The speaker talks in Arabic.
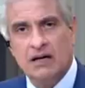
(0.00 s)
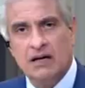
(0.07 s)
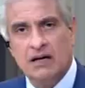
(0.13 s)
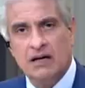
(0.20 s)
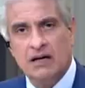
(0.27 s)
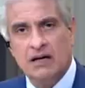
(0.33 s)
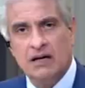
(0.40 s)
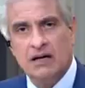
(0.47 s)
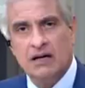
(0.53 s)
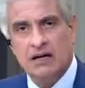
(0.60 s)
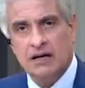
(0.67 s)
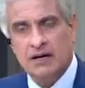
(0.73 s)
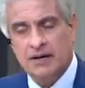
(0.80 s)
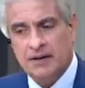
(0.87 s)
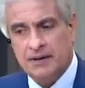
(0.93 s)
هي
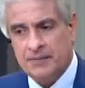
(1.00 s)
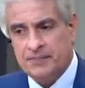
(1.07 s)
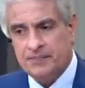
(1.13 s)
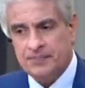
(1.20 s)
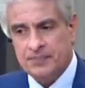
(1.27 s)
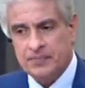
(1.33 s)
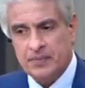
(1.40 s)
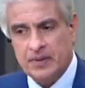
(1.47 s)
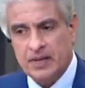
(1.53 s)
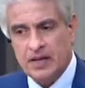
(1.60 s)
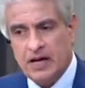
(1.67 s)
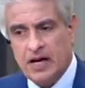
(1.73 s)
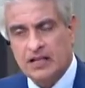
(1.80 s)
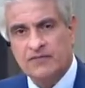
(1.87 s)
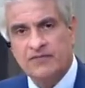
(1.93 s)

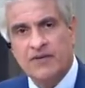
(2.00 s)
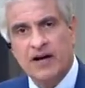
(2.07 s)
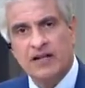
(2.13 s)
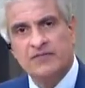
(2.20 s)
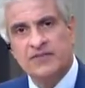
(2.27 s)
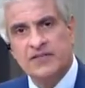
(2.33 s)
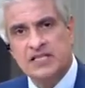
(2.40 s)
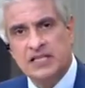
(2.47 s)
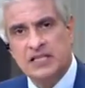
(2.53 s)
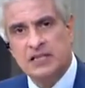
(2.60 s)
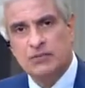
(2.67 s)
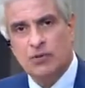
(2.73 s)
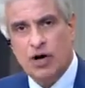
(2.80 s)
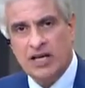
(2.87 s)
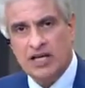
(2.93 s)
أطفال في
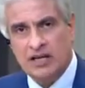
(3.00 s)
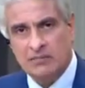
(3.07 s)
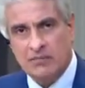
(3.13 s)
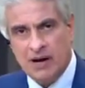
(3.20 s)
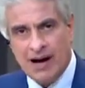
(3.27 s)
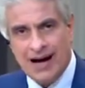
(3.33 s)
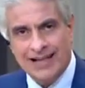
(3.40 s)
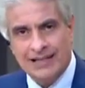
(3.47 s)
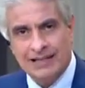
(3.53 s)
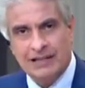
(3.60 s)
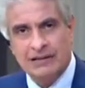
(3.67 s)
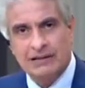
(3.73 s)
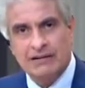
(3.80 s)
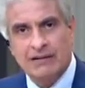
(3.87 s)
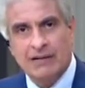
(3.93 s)
سن معين مرحلة
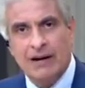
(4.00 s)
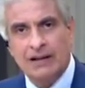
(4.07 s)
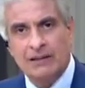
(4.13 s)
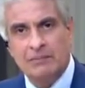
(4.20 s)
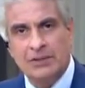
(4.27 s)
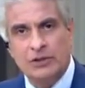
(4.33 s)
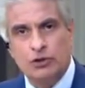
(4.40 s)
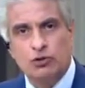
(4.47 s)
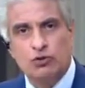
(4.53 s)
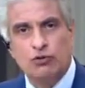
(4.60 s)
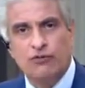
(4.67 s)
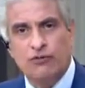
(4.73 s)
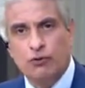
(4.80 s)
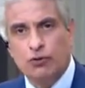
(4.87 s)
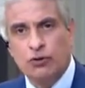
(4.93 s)
الانتقال من
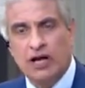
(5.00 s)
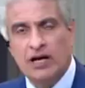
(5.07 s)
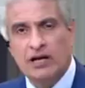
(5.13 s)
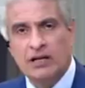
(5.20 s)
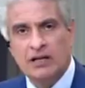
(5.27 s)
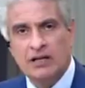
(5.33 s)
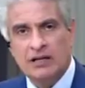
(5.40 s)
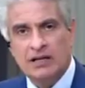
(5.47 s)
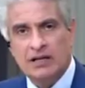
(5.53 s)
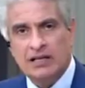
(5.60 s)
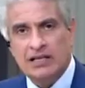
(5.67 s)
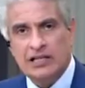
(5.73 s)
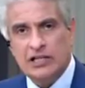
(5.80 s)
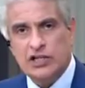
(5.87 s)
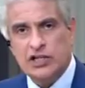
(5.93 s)
الطفولة
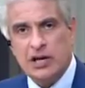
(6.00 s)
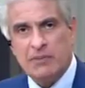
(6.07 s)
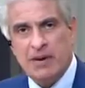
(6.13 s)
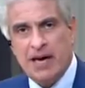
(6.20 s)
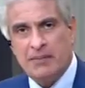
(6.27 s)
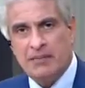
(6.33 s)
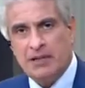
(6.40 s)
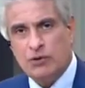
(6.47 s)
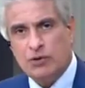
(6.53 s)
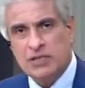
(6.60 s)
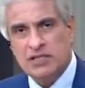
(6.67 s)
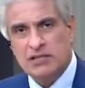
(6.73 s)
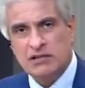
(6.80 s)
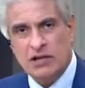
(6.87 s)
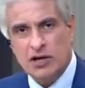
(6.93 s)
للشباب اللي هو
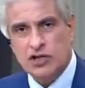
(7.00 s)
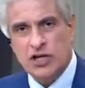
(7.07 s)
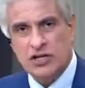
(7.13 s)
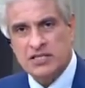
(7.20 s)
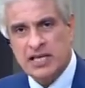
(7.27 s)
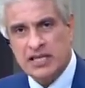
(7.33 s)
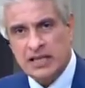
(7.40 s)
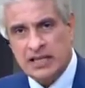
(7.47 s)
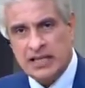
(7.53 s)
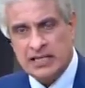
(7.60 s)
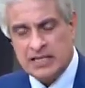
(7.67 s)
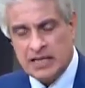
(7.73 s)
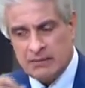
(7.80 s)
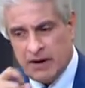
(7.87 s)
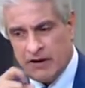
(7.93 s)
16 سنة ده
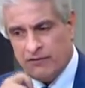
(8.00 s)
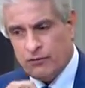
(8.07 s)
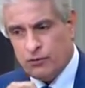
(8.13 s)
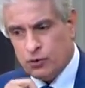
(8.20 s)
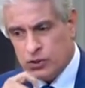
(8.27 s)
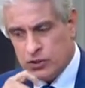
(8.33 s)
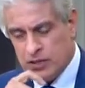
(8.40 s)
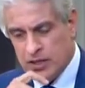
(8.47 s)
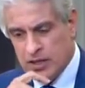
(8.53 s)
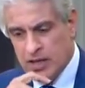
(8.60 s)
زي محفوظ